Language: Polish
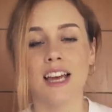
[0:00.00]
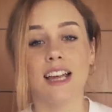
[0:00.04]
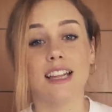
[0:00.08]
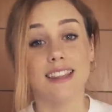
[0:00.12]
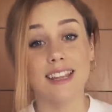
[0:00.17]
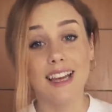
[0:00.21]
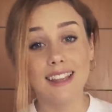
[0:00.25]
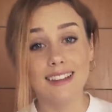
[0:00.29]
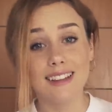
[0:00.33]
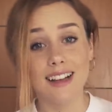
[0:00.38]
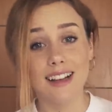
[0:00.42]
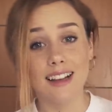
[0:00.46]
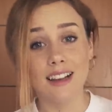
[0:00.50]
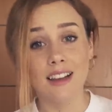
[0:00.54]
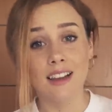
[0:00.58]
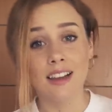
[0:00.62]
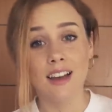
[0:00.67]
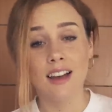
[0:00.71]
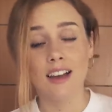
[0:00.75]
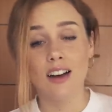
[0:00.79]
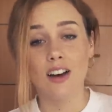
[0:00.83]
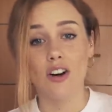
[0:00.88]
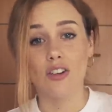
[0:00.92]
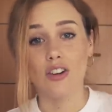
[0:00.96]
nadal
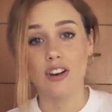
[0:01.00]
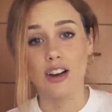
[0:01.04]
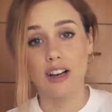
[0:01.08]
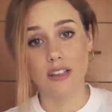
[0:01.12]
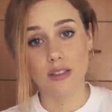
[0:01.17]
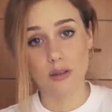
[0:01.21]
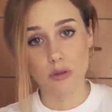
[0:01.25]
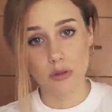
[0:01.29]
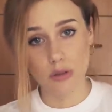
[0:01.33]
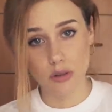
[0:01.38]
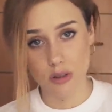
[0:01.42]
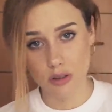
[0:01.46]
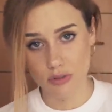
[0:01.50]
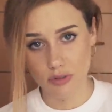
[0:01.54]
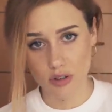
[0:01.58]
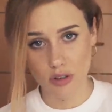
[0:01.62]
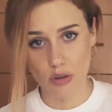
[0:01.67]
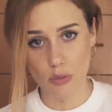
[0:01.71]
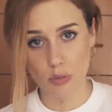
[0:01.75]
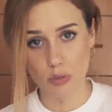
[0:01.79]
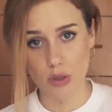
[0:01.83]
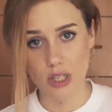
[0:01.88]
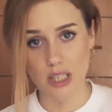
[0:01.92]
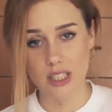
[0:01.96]
organizując
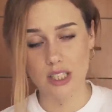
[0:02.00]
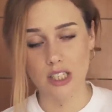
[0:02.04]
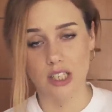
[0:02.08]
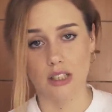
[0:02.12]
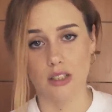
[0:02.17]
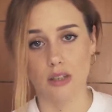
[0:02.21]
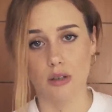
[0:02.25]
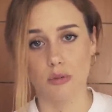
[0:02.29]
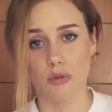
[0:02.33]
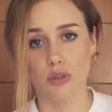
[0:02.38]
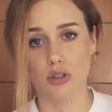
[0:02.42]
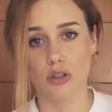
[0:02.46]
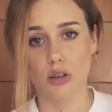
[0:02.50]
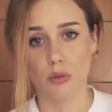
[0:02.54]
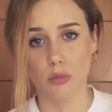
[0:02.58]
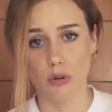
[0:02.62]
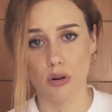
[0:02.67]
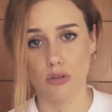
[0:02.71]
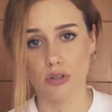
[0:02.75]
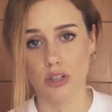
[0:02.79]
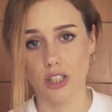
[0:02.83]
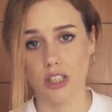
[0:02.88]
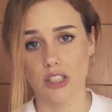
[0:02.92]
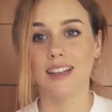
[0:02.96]
swoją przestrzeń zrobisz
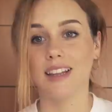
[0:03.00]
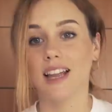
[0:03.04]
dobrą rzecz.